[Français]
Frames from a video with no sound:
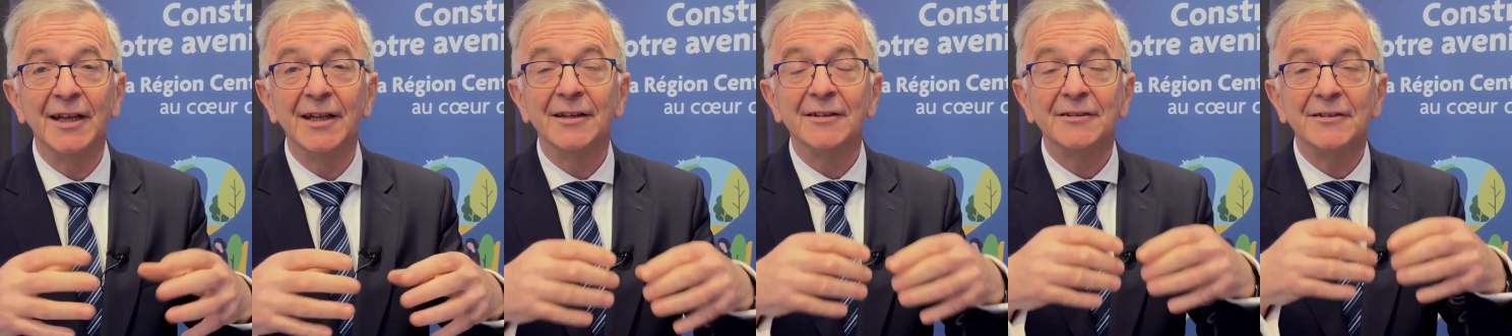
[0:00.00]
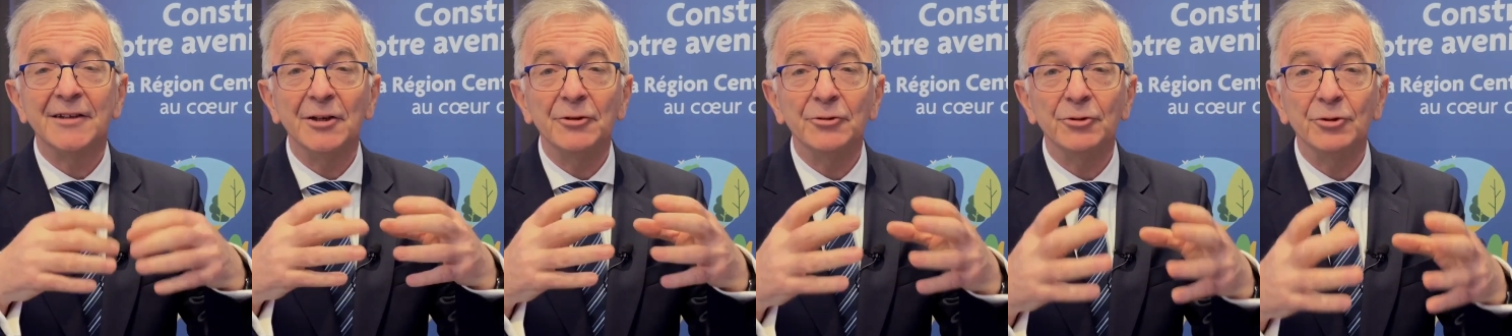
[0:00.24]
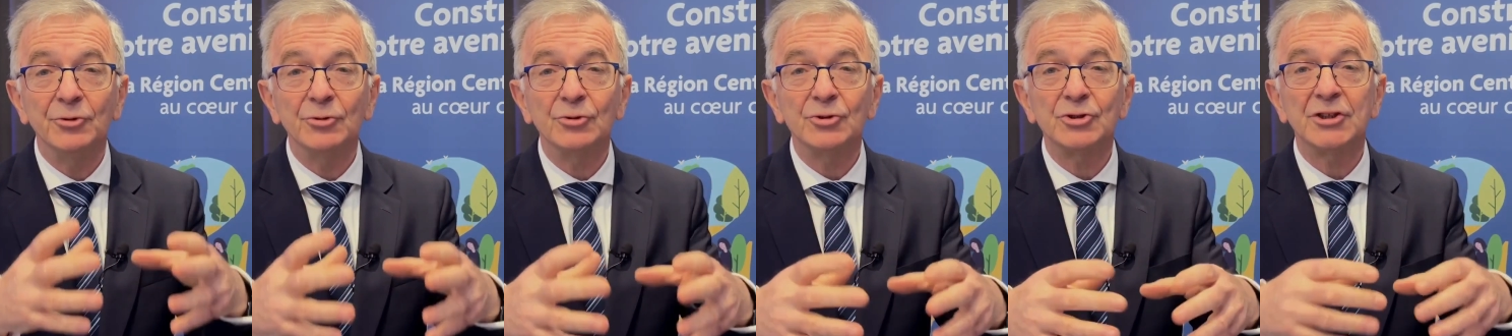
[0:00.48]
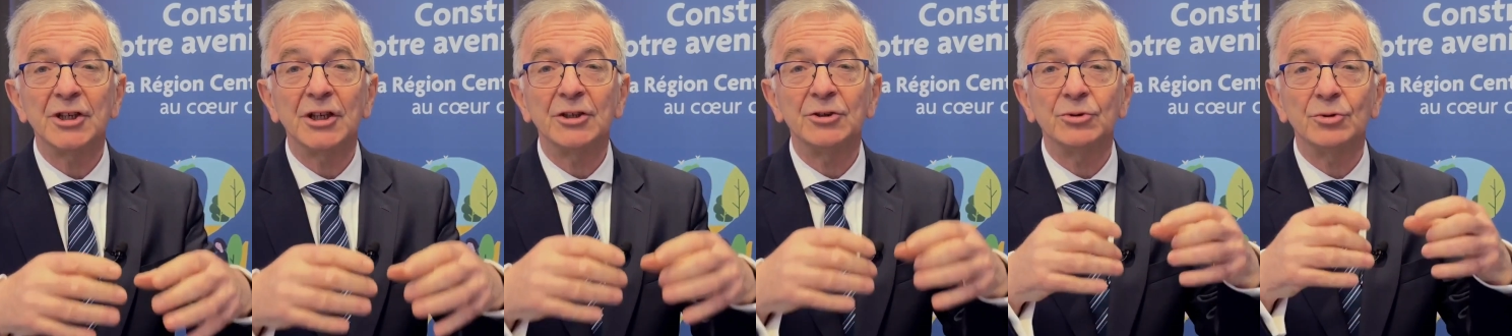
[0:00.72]
celle de nos
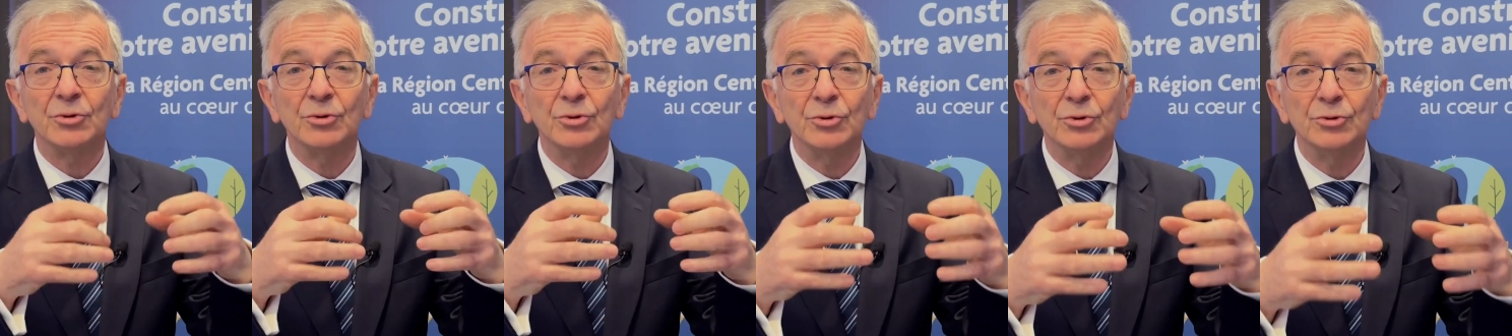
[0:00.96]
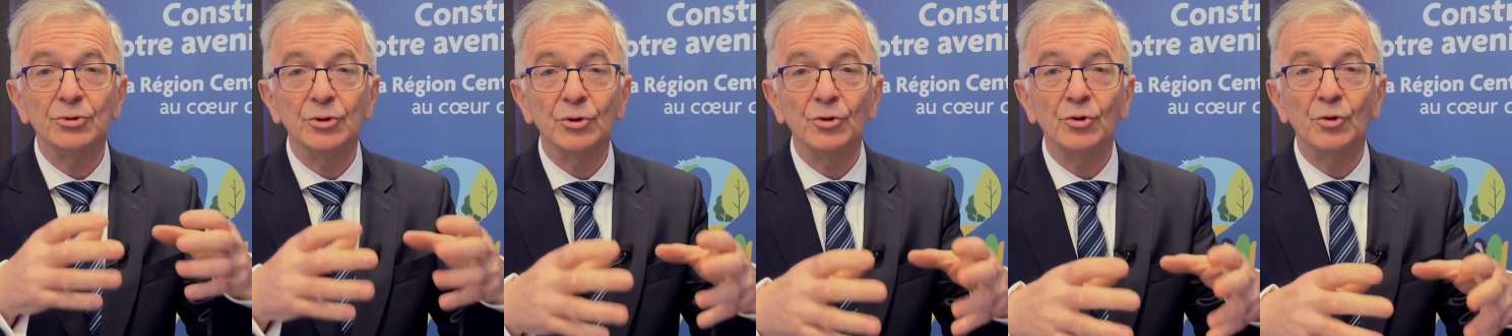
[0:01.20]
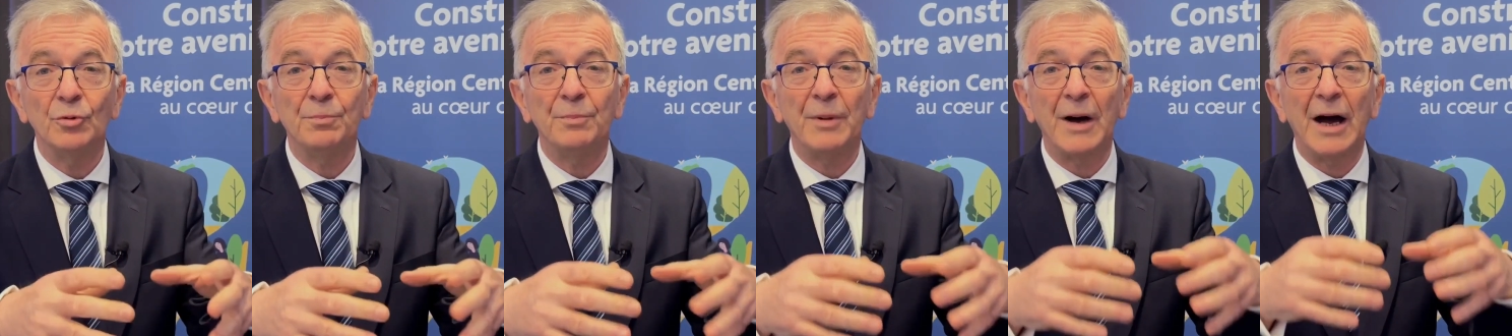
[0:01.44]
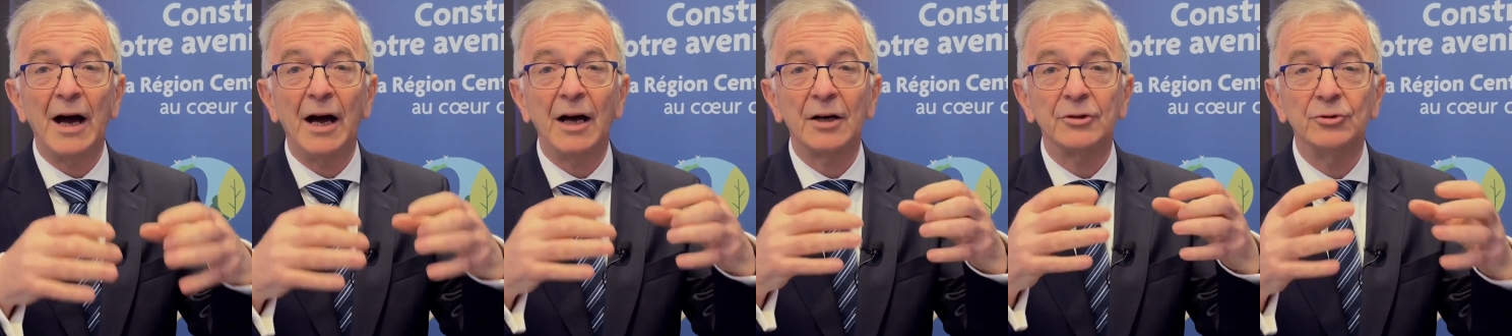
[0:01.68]
châteaux, de nos
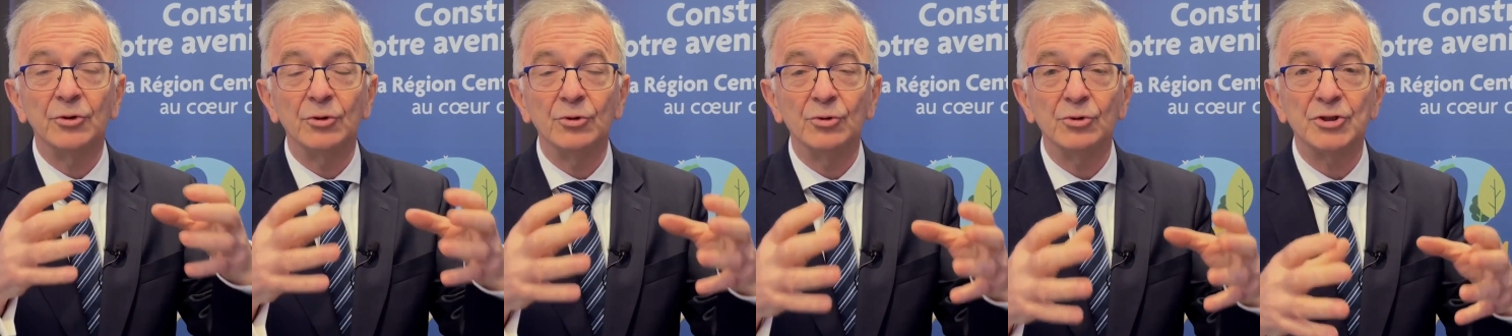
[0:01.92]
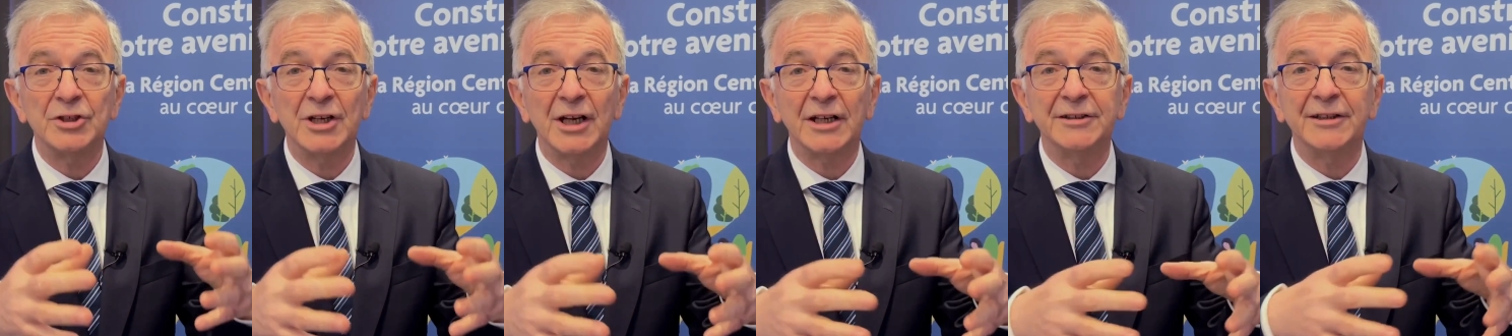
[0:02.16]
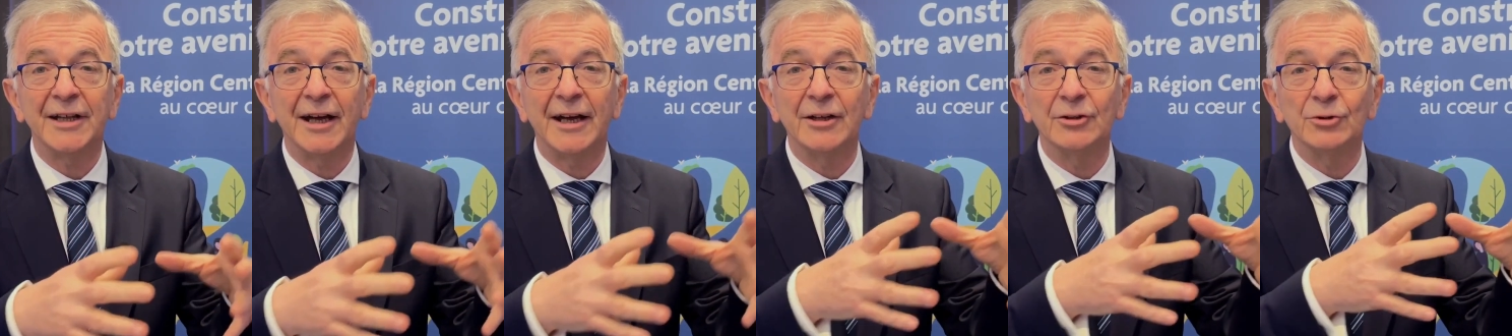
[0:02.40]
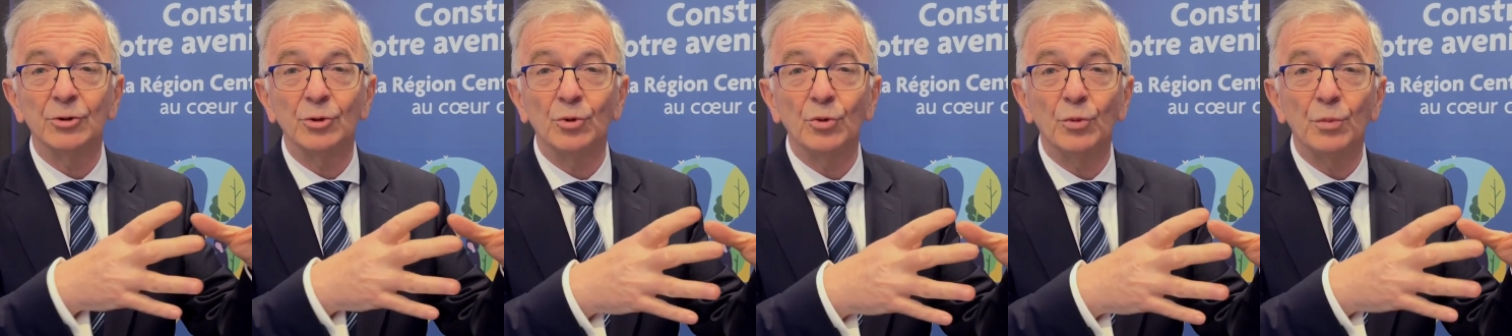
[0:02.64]
parcs, de nos
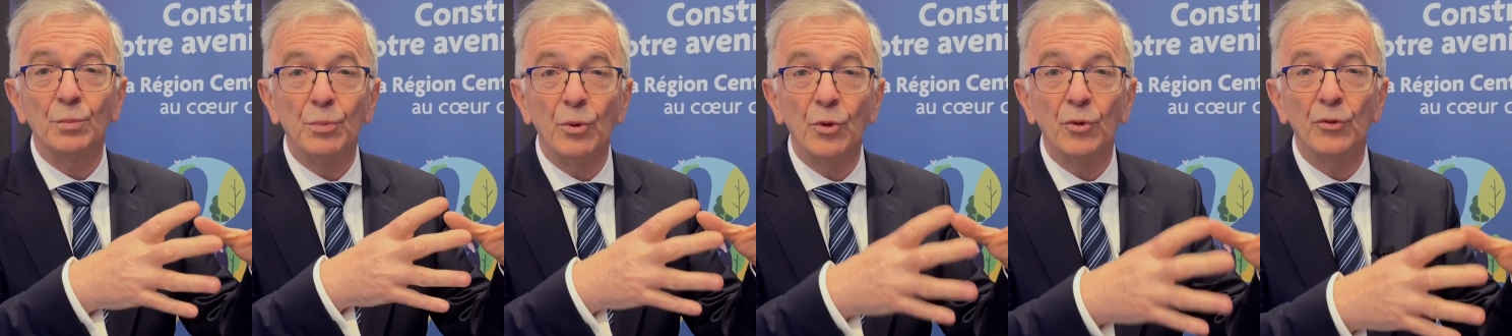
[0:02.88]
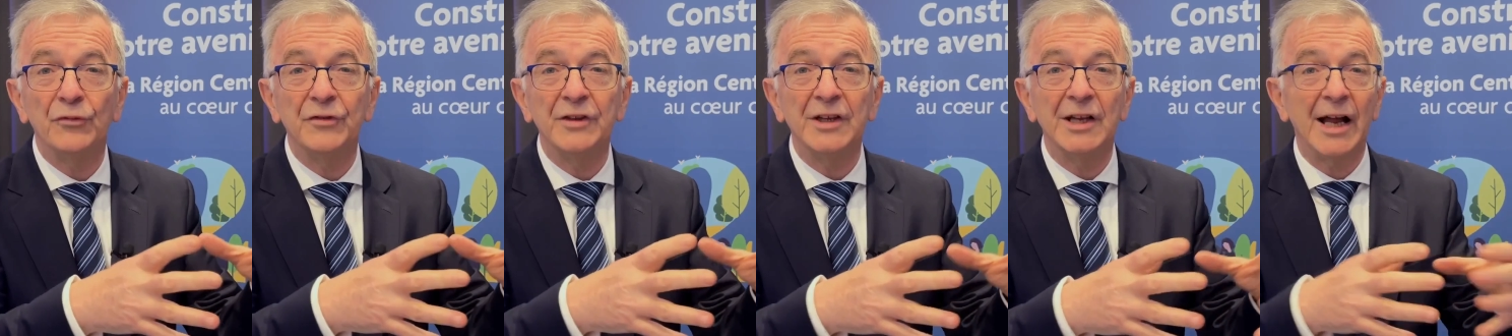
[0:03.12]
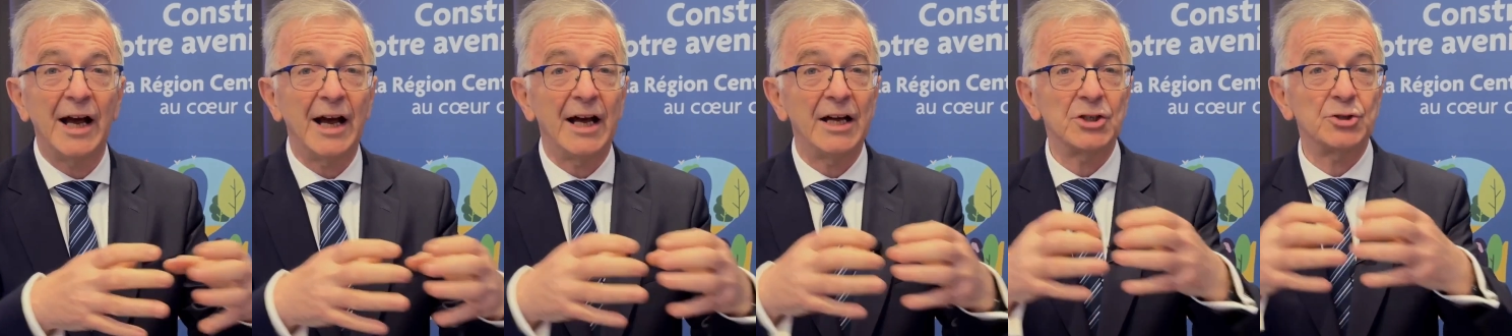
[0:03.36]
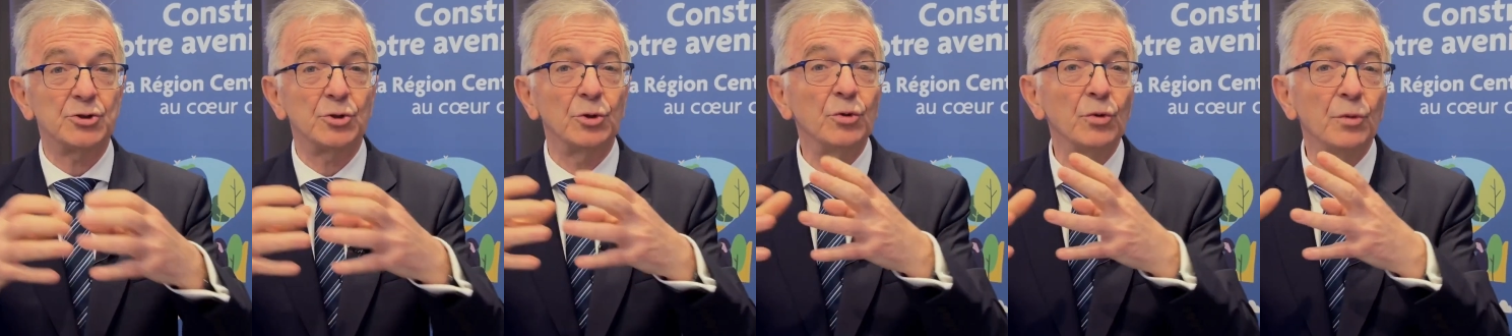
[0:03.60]
jardins, de nos beaux
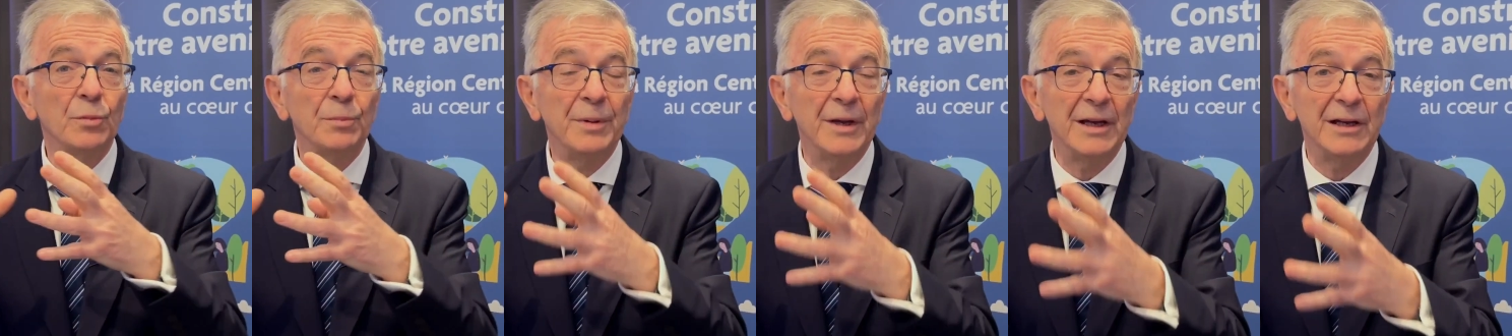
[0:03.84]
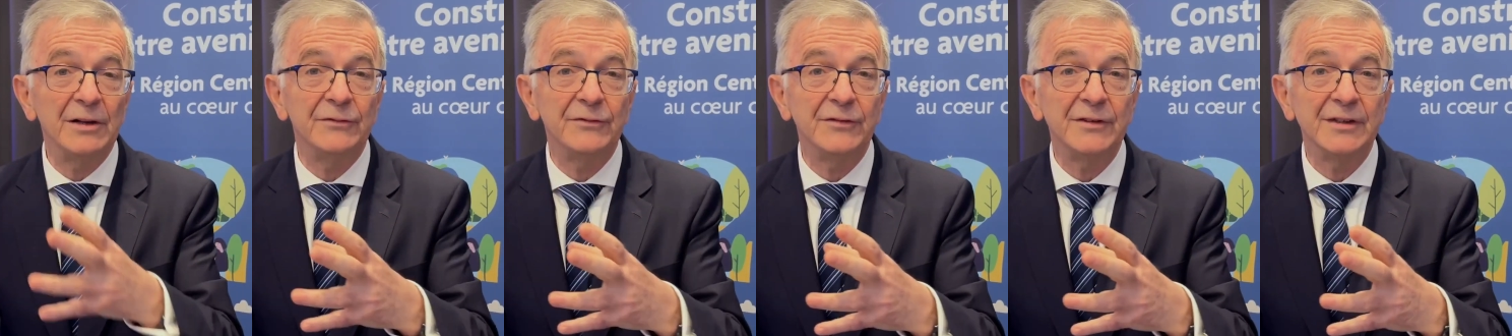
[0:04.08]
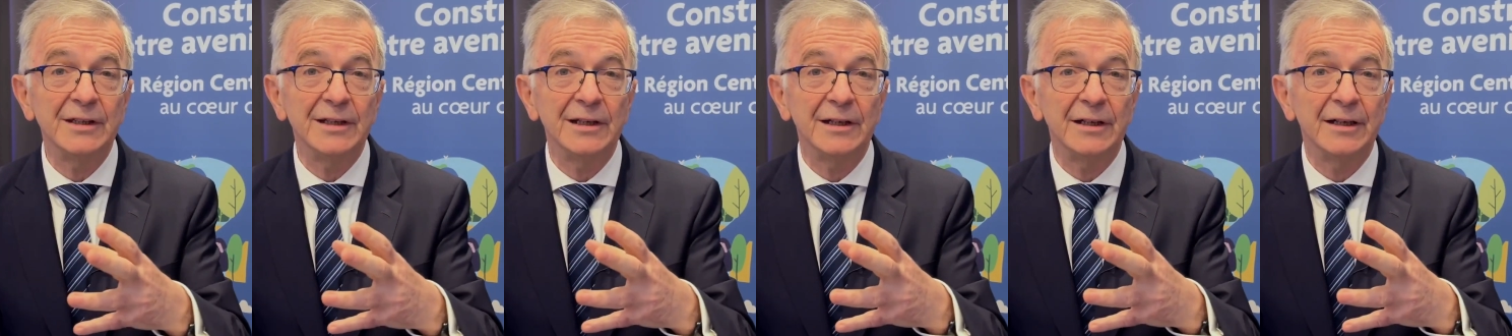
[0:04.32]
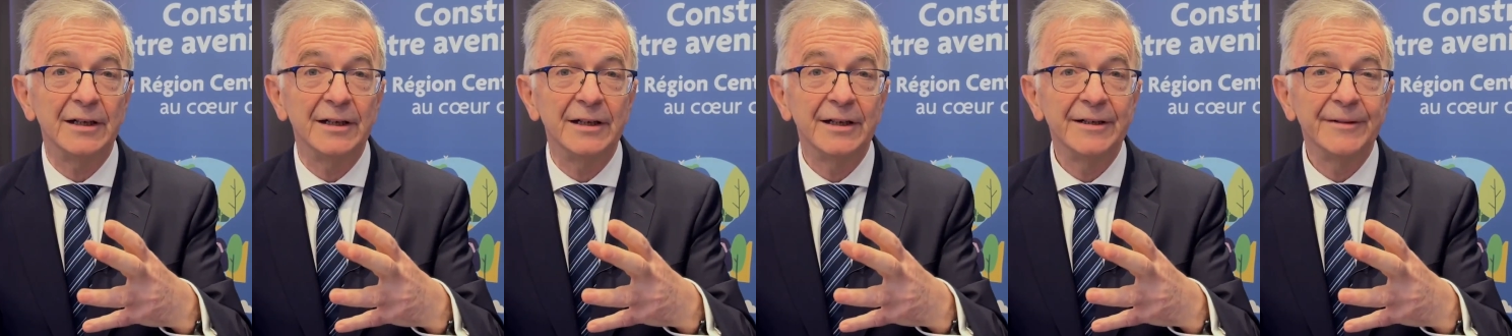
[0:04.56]
villages, de nos belles villes.